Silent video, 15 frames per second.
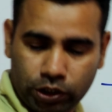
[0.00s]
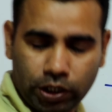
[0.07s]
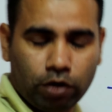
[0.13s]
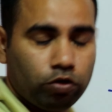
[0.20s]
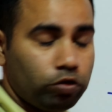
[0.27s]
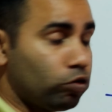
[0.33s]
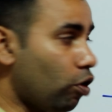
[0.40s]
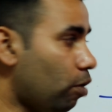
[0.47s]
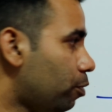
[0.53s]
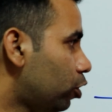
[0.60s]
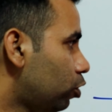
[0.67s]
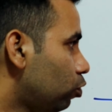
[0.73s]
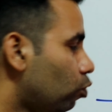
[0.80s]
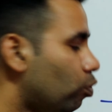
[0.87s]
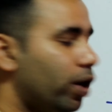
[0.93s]
উচ্চারণ
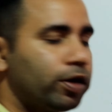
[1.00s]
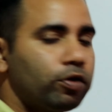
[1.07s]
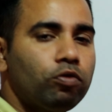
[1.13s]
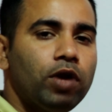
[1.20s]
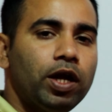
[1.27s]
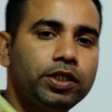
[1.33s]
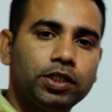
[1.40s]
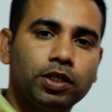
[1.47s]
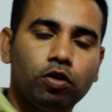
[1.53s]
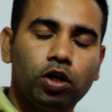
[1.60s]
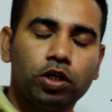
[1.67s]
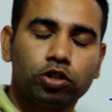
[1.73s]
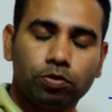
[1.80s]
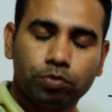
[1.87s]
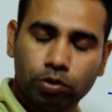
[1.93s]
কমন ওয়ার্ডগুলা
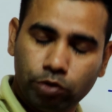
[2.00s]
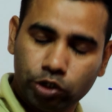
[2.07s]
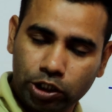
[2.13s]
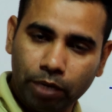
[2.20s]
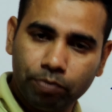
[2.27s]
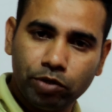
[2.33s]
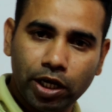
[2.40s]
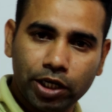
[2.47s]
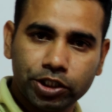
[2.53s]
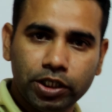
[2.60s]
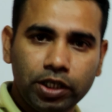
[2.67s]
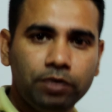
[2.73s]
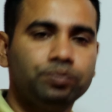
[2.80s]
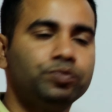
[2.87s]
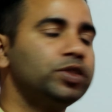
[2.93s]
যেগুলো সবসময় সামনে
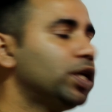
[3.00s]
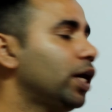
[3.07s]
আসে